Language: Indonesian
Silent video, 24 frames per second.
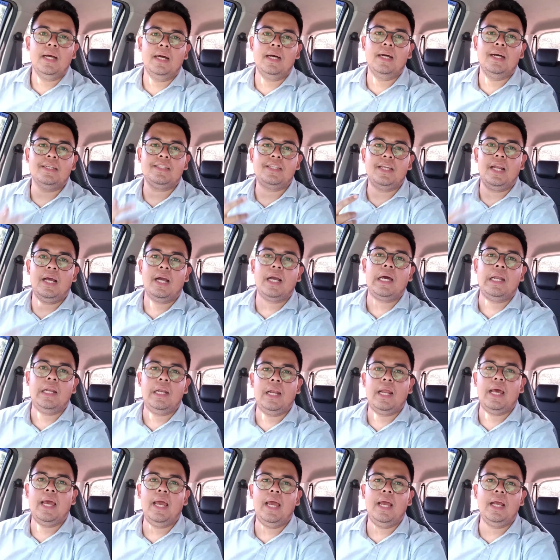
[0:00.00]
uh, eh, silahkan
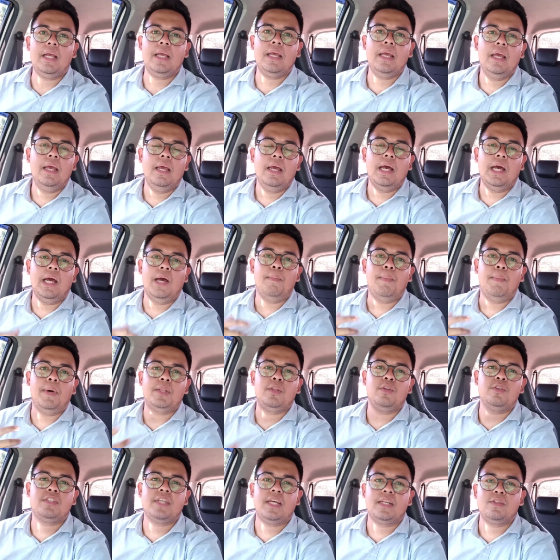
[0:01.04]
like eh,
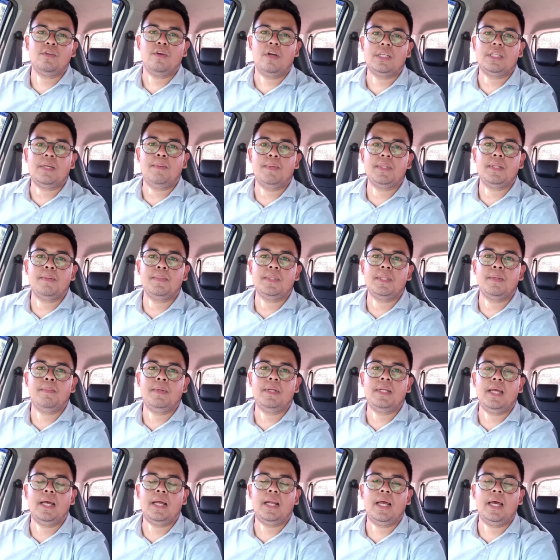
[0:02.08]
bantu share juga sama
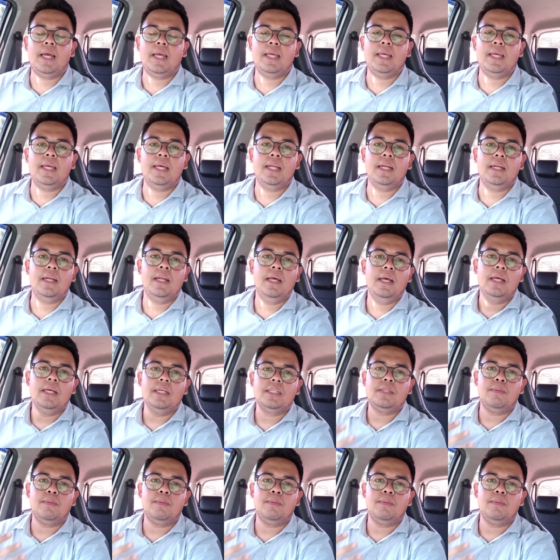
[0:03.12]
teman-teman yang lain